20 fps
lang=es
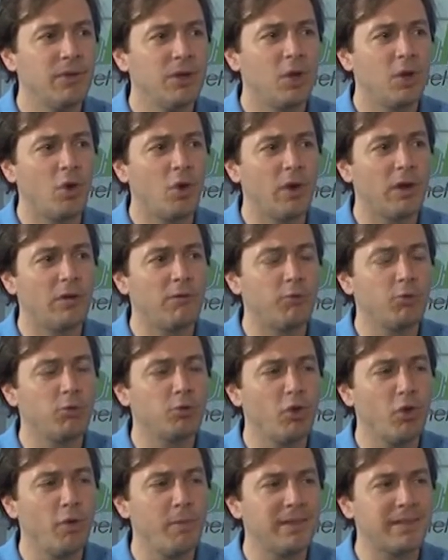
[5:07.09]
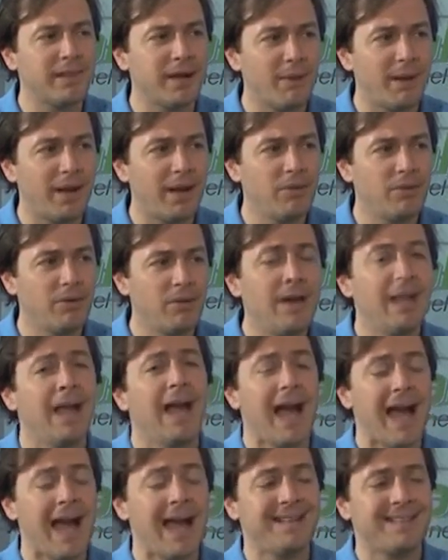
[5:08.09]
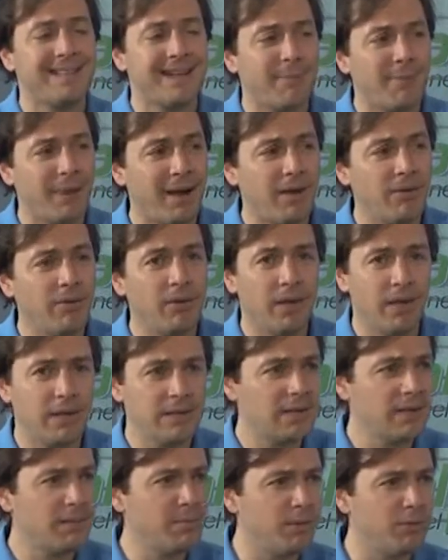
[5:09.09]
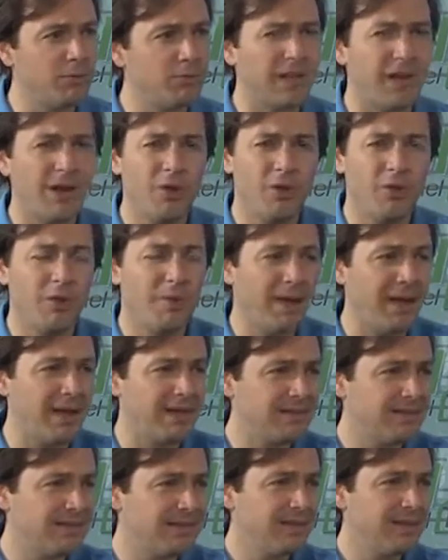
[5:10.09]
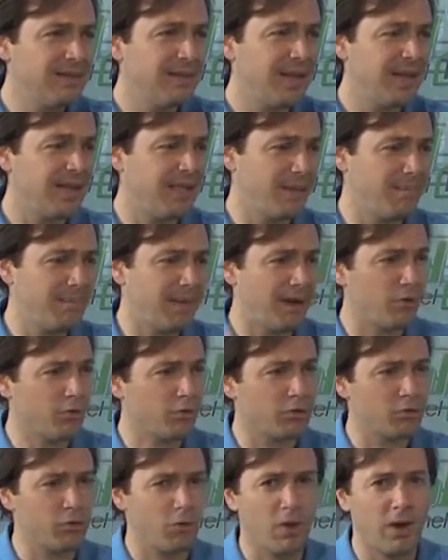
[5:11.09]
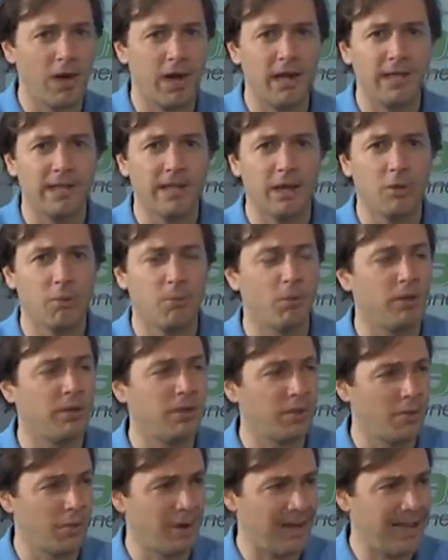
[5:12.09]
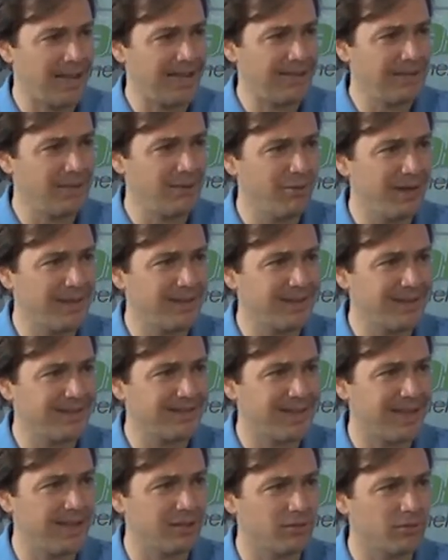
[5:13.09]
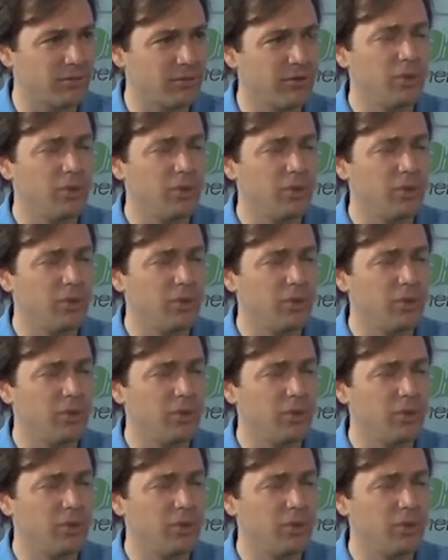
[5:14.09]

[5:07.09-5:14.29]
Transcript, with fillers: ¿Con el fruto de mi trabajo? ¿Hay trabajo? Esa es la pregunta. Lo demás queda para nosotros los analistas y los políticos. A la gente lo que le interesa es eso.